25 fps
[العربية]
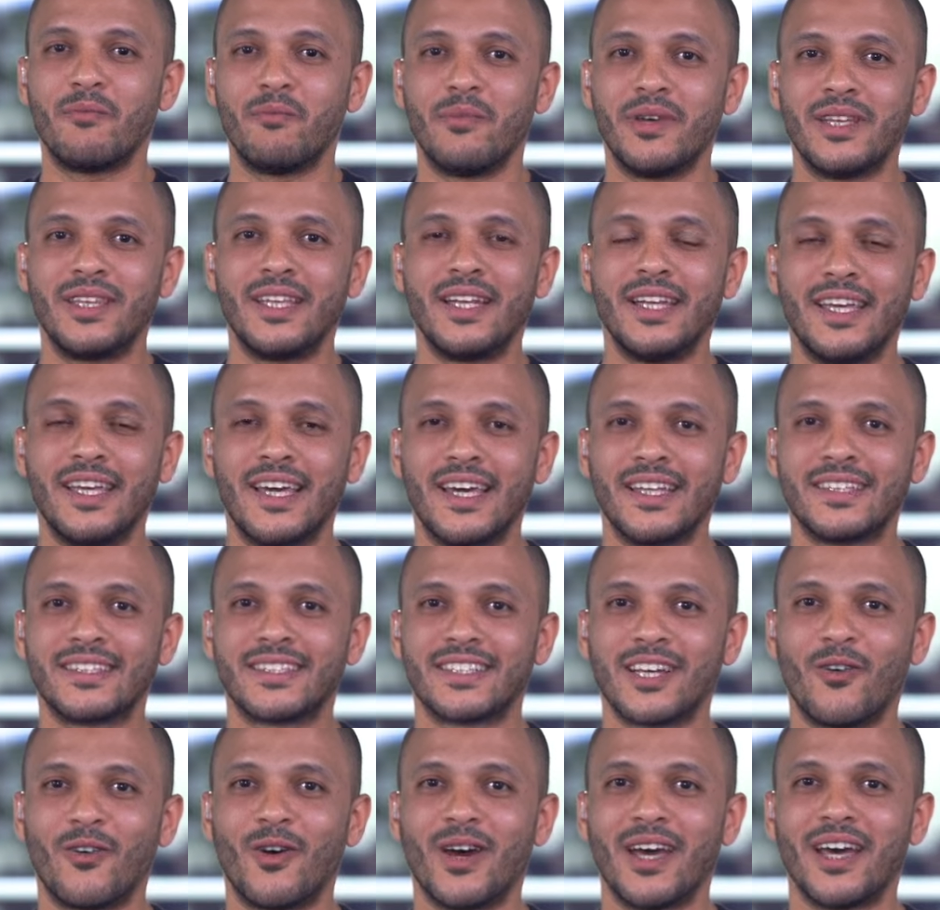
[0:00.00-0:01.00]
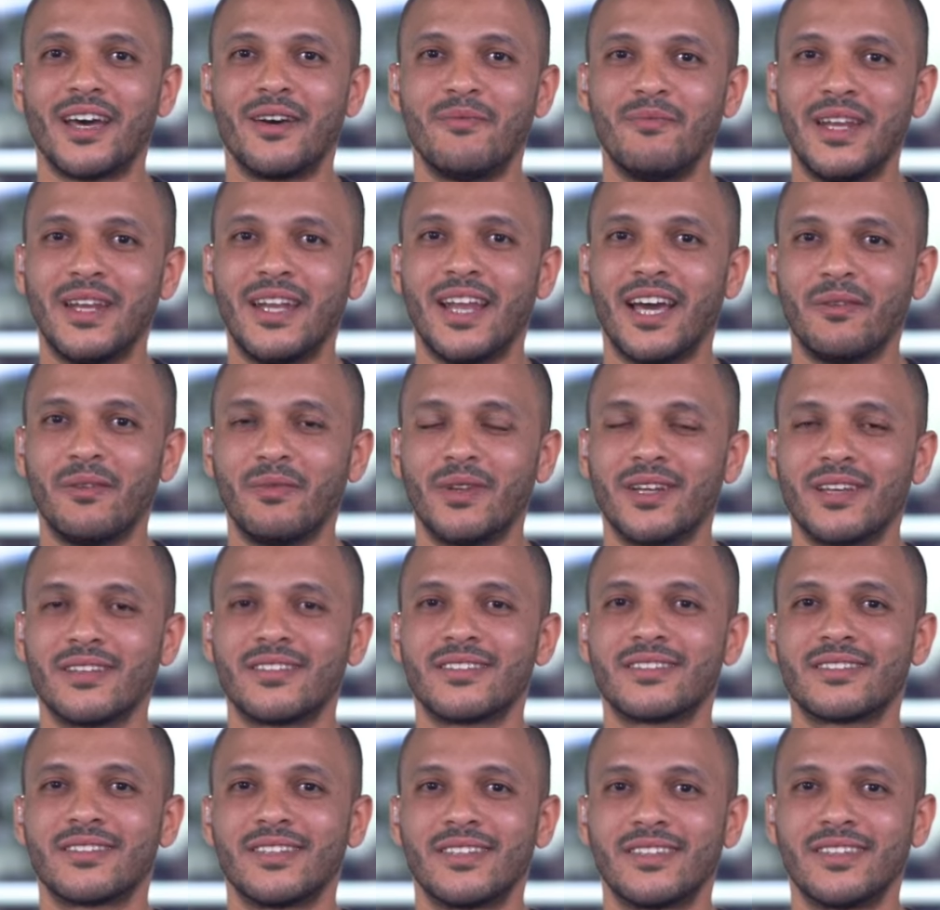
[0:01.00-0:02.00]
ميداليات سواء من لاعبي نادي
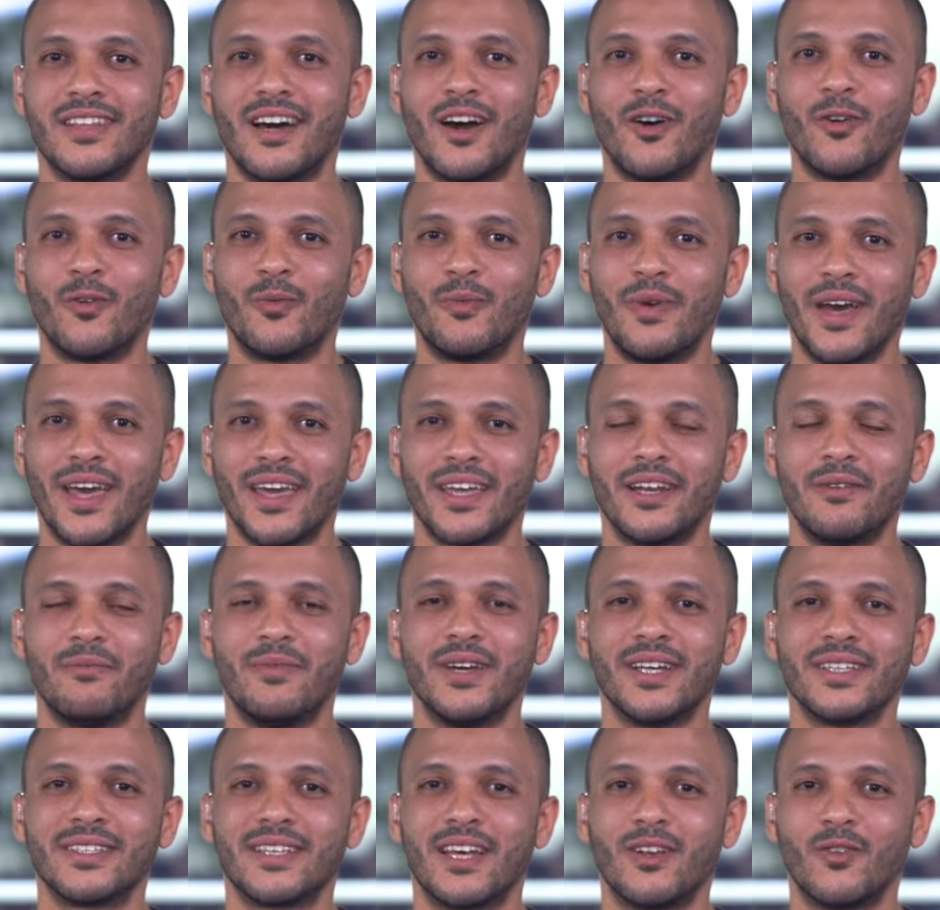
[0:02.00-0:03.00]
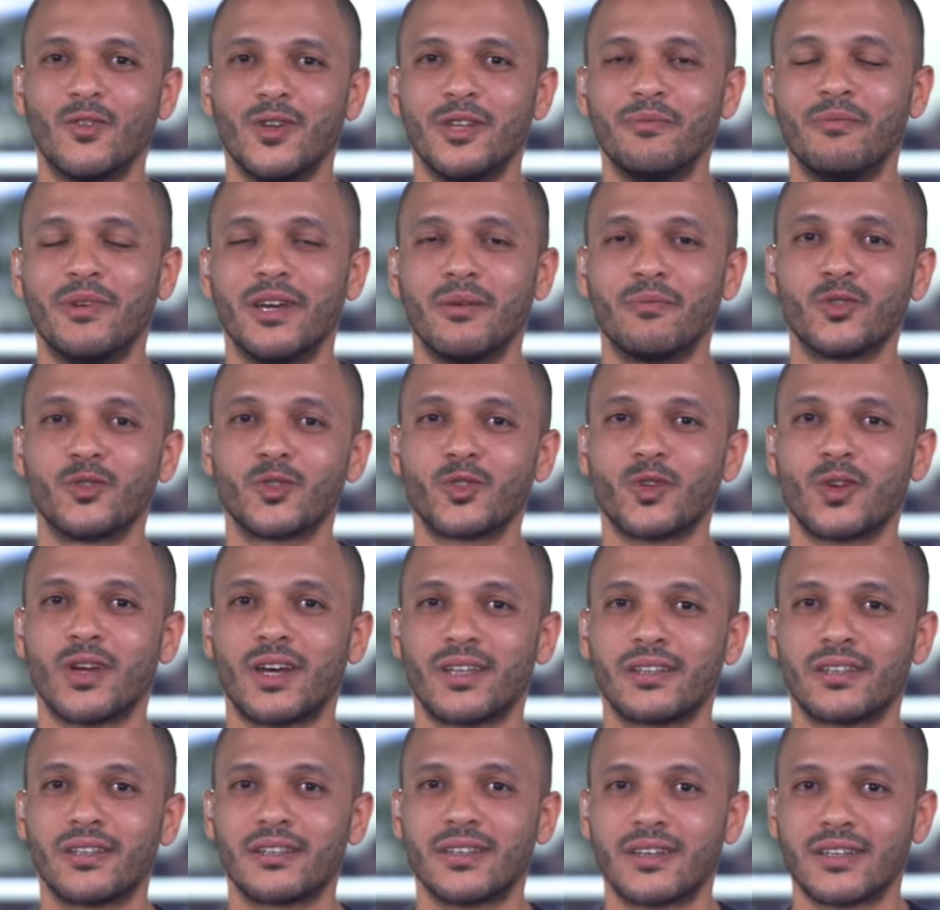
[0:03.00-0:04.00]
الصيد او باقي البعثه الاولمبيه بنشكر
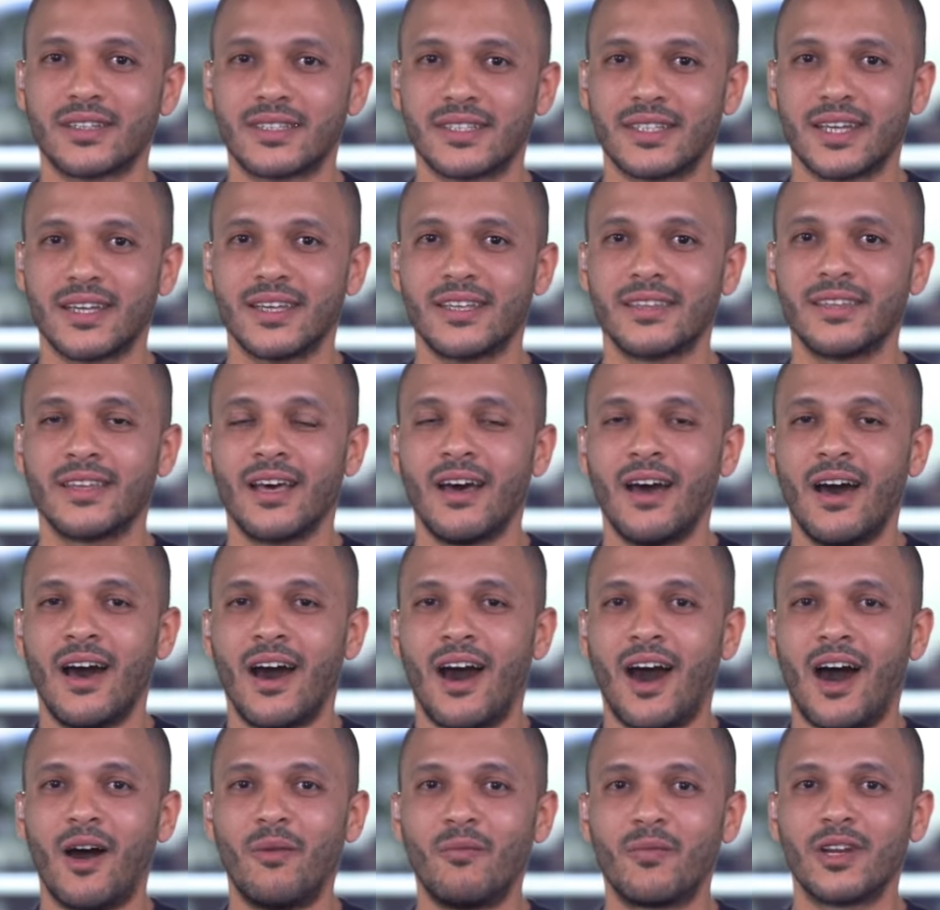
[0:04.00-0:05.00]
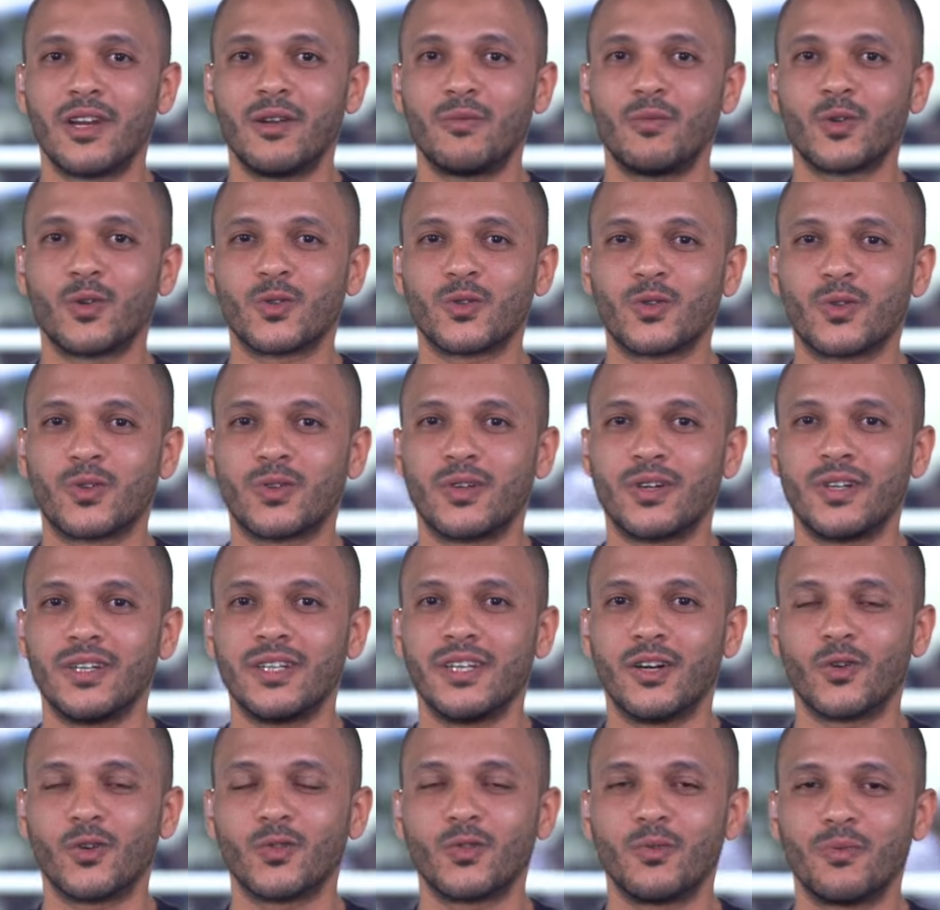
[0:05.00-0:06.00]
حضرتك السيد عمرو
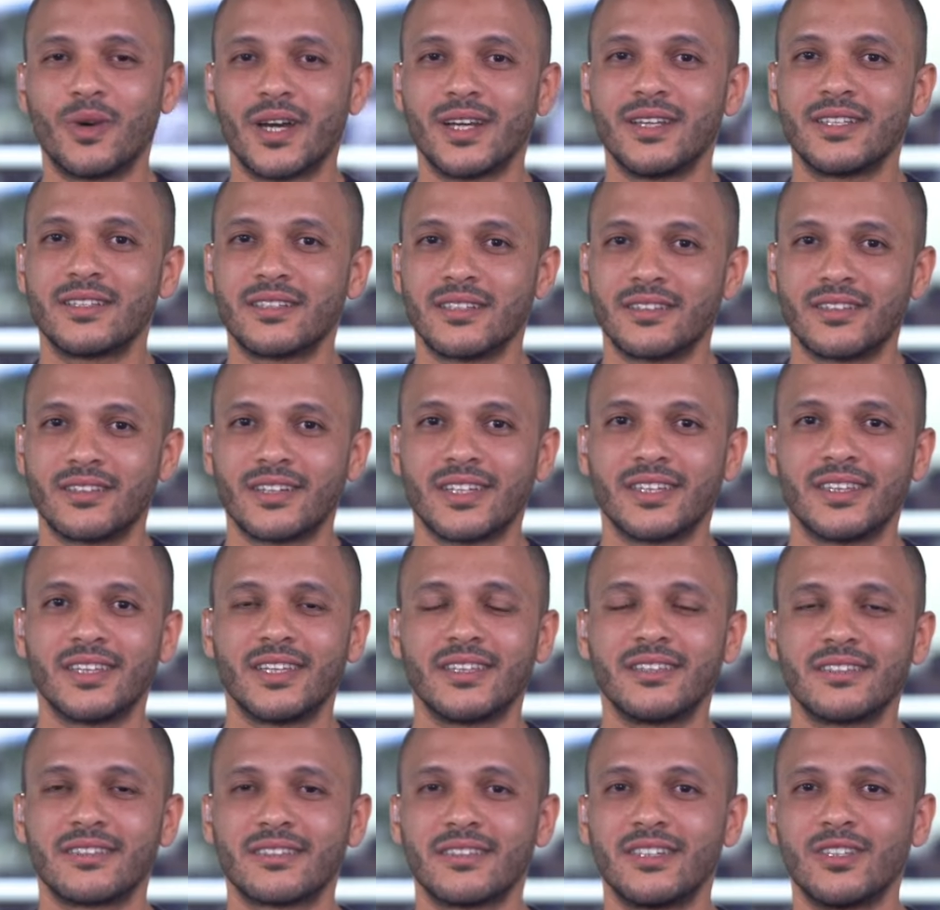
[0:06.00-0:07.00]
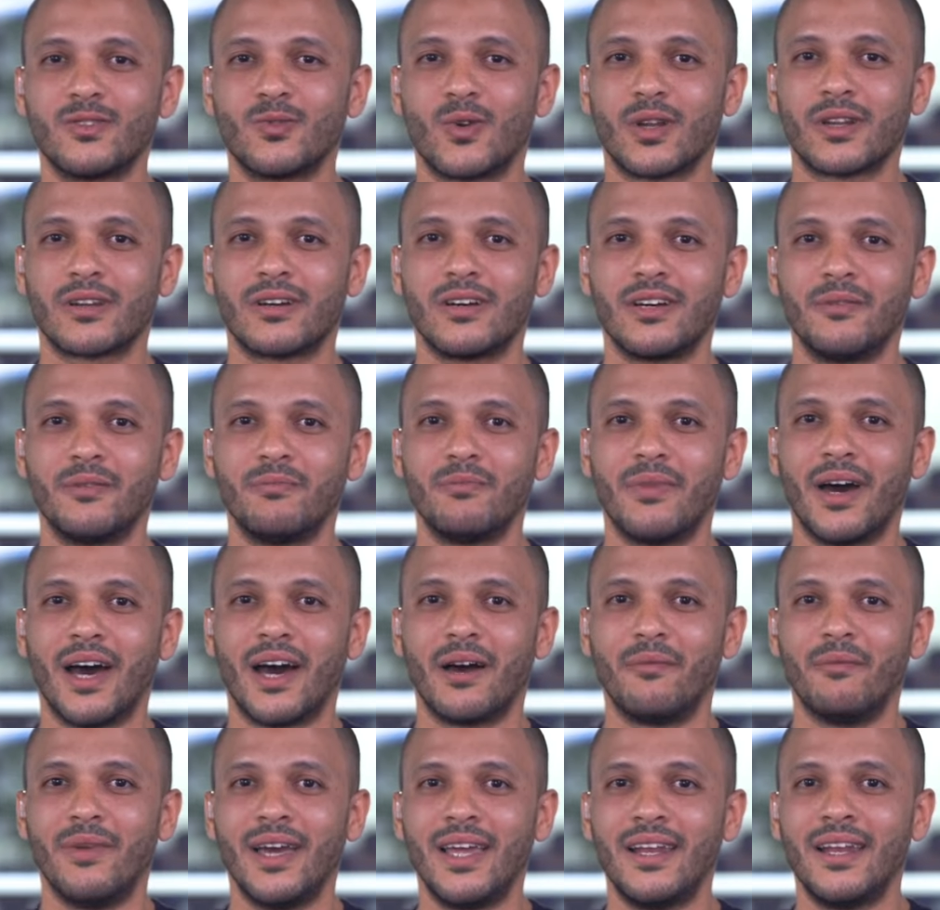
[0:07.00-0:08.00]
البرتقالي عضو مجلس اداره نادي الصيد والقائم
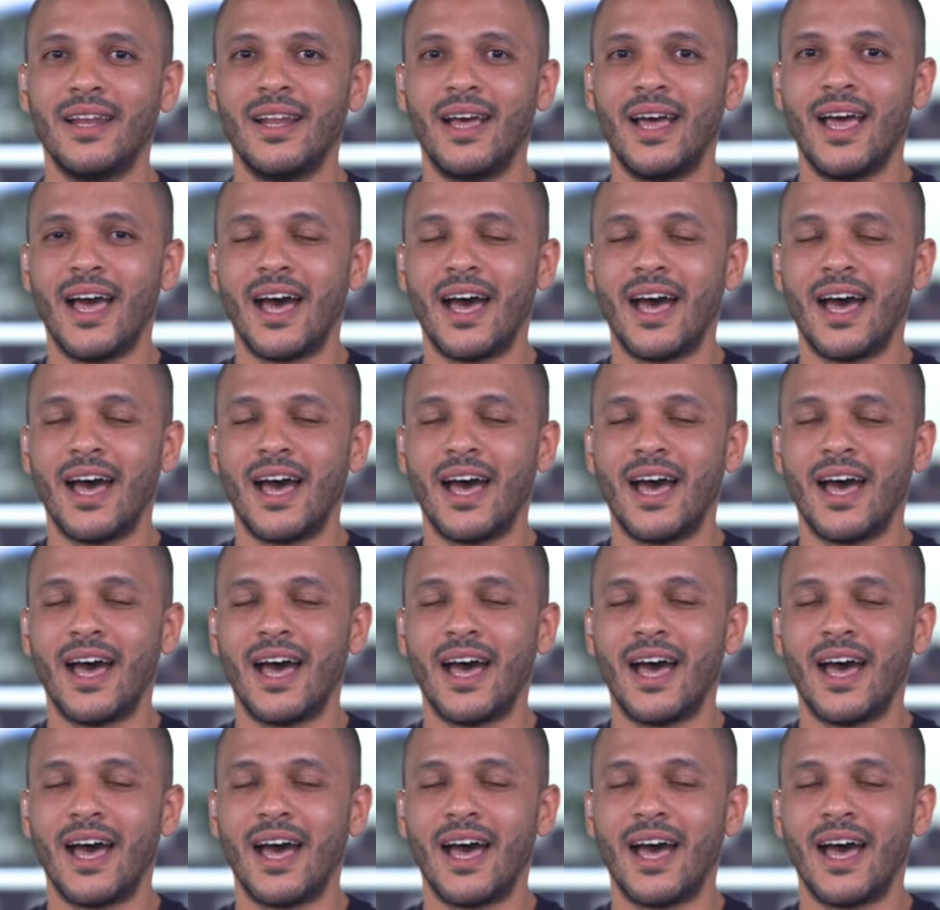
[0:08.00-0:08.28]
باعمال